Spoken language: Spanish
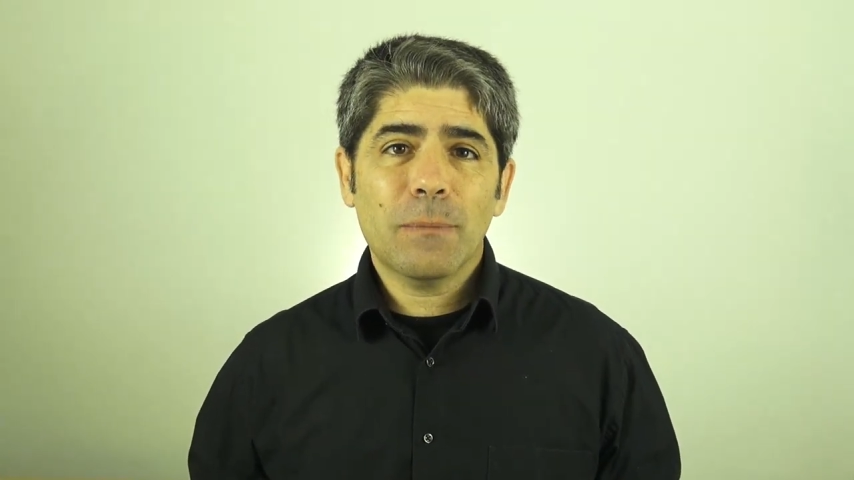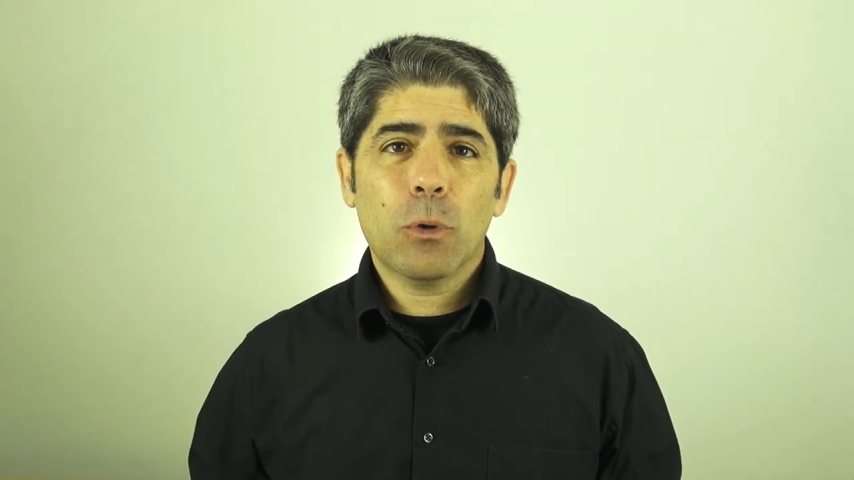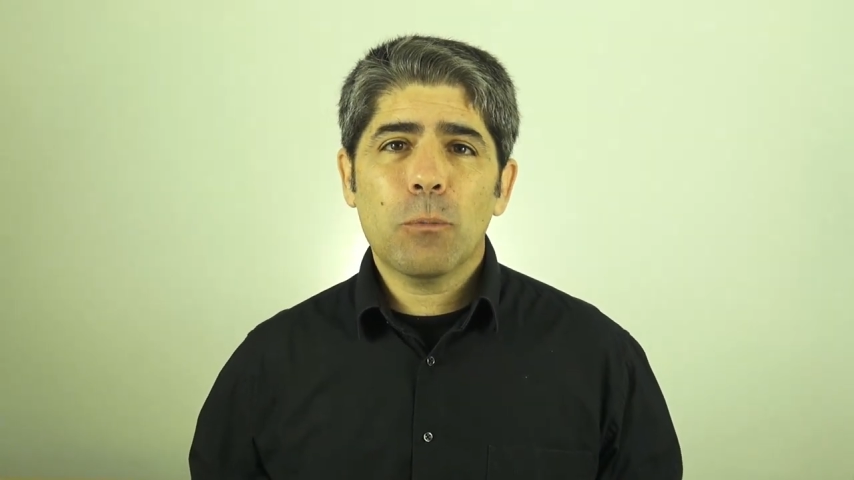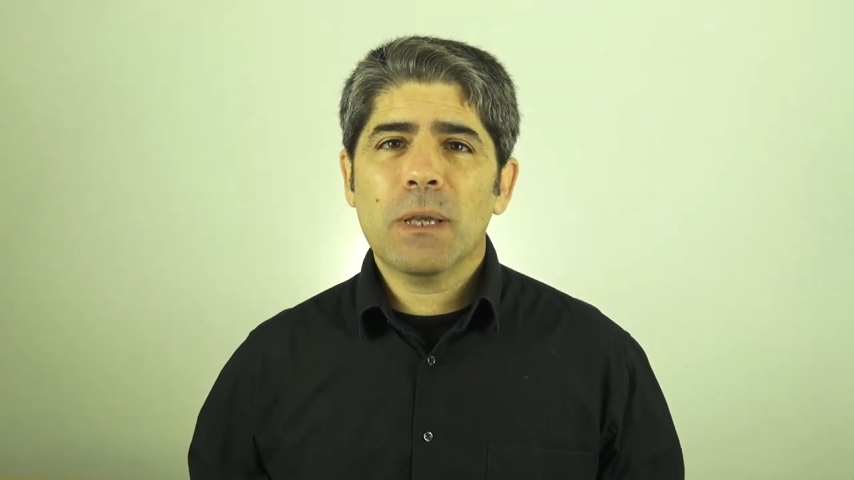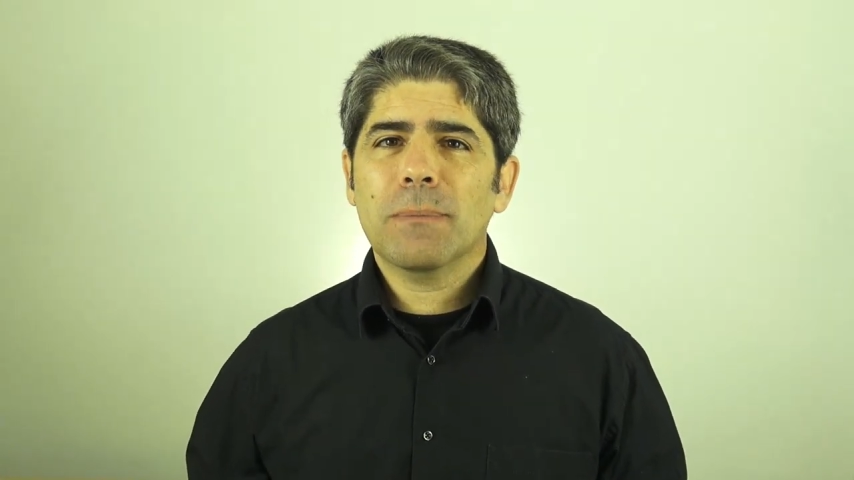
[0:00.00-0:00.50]

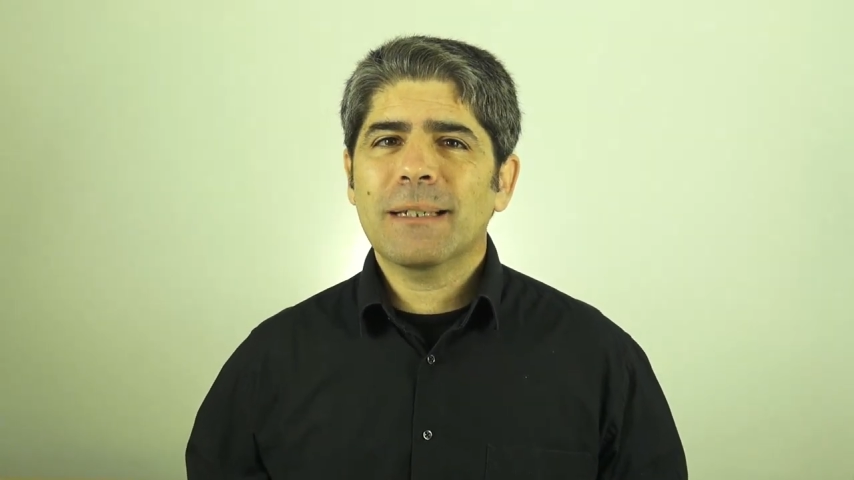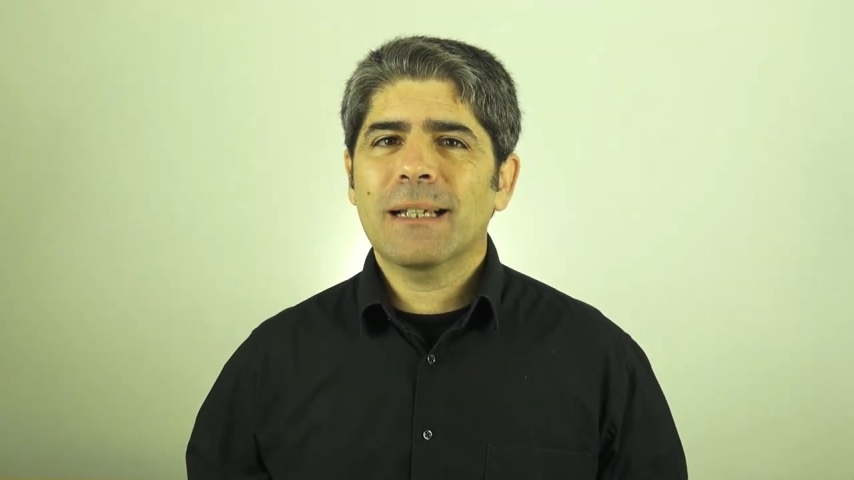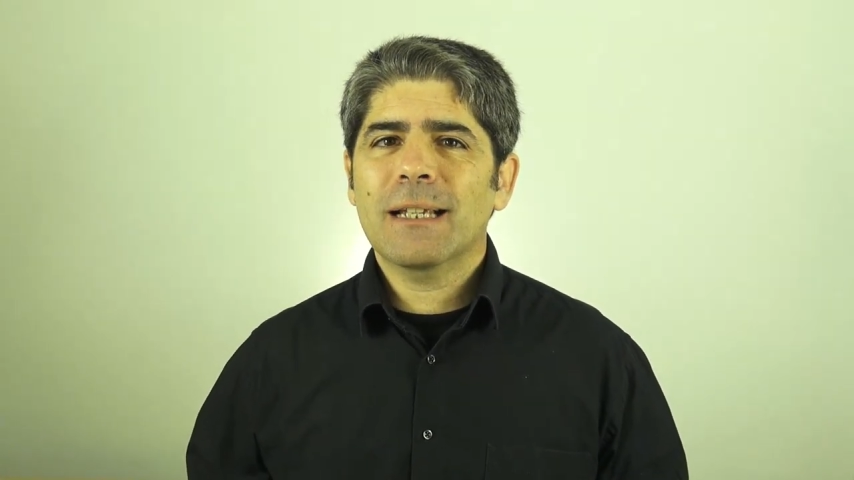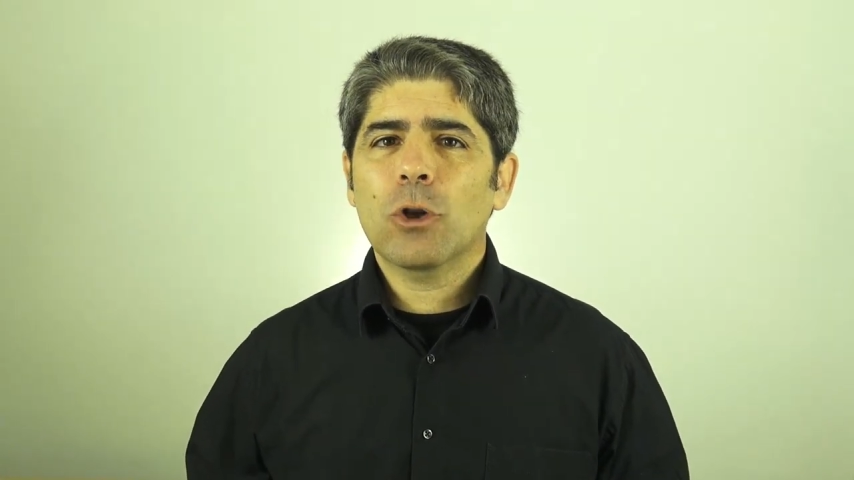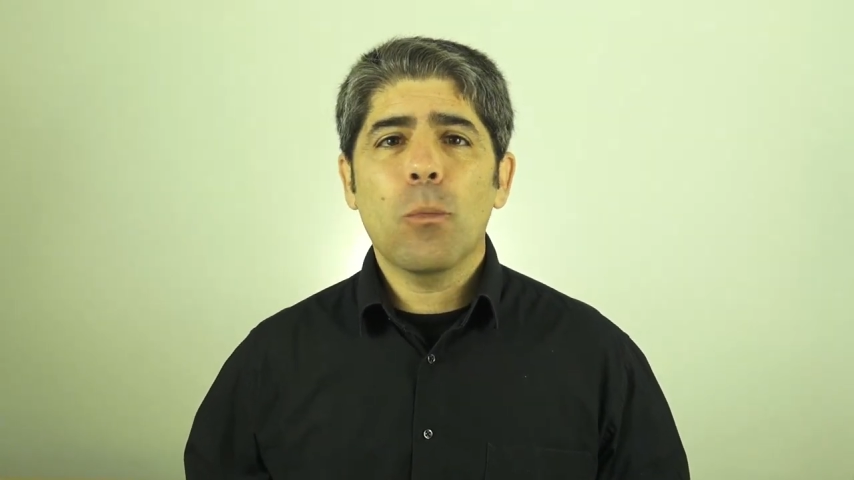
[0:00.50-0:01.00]
propias
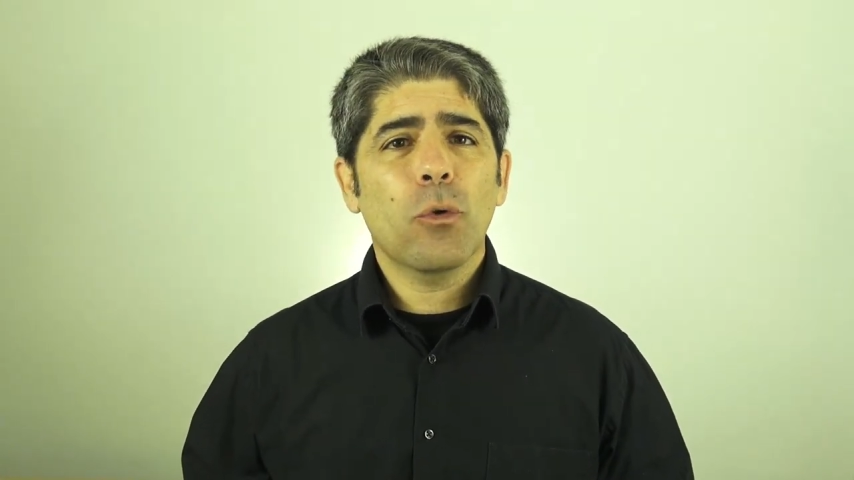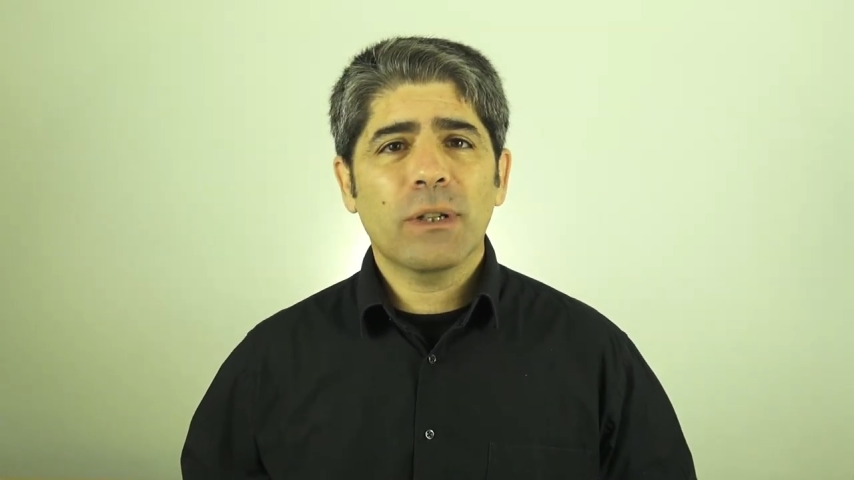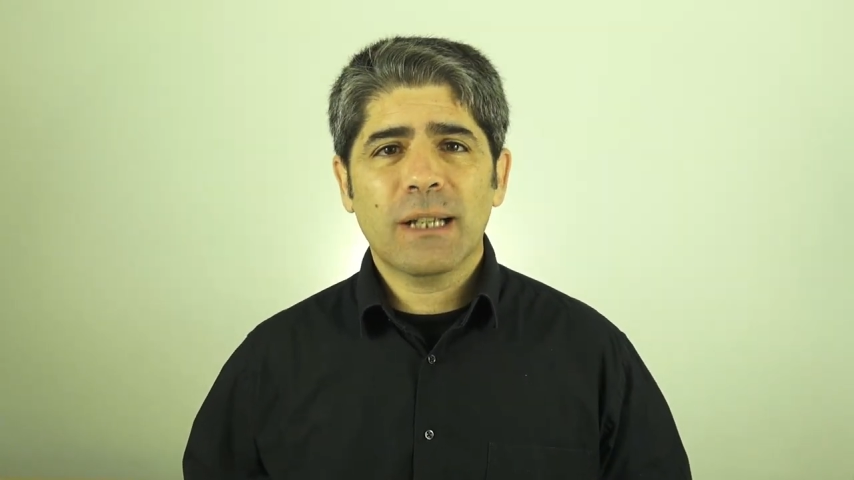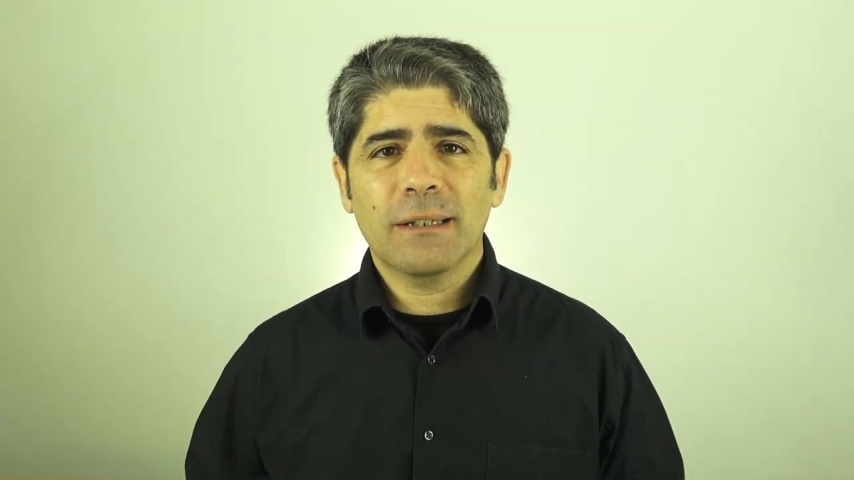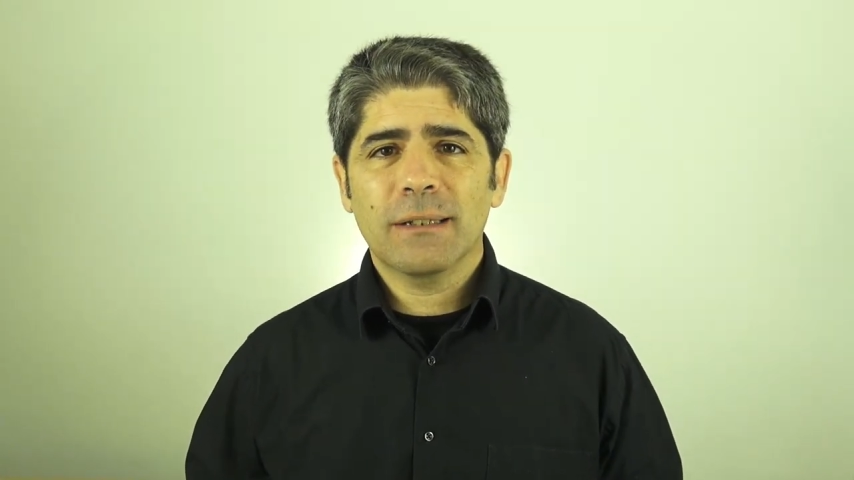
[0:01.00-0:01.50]
básicas como
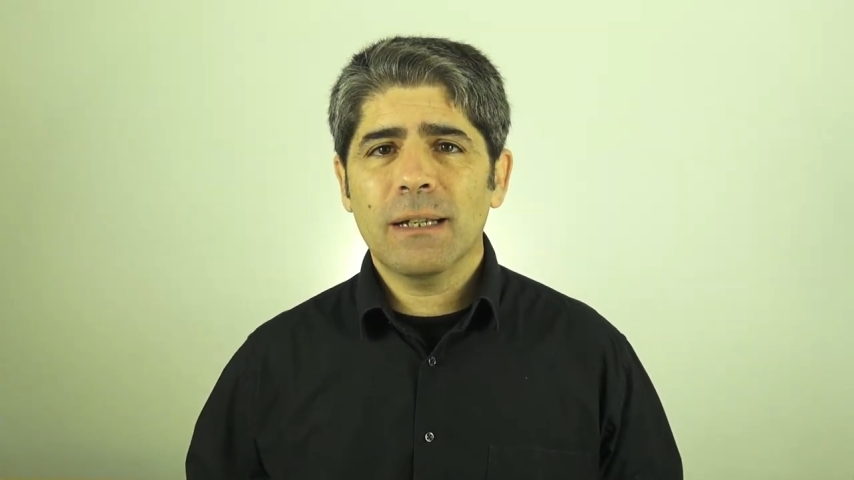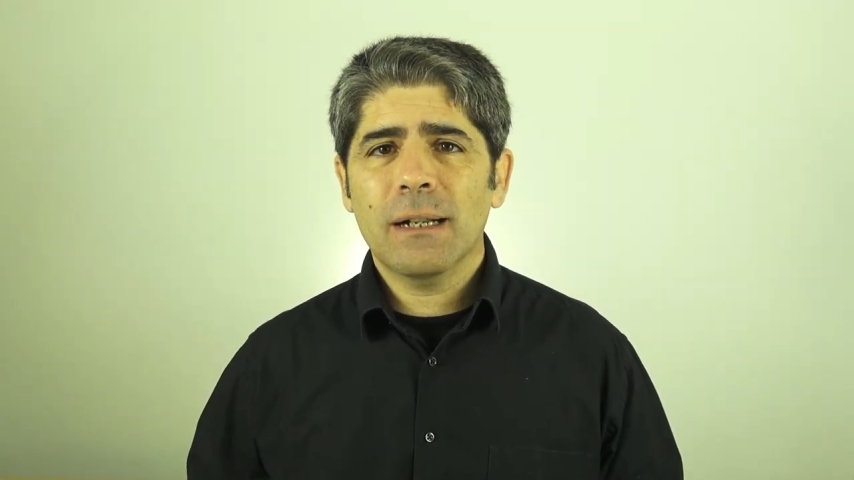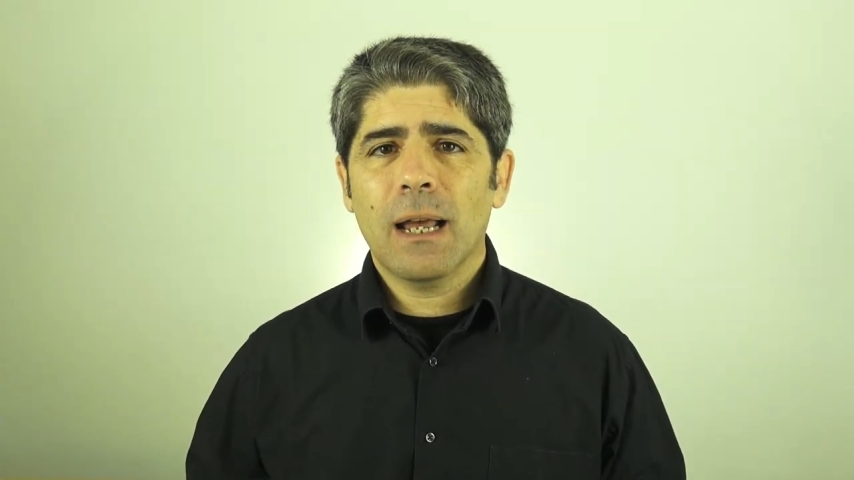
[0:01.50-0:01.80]
descansar,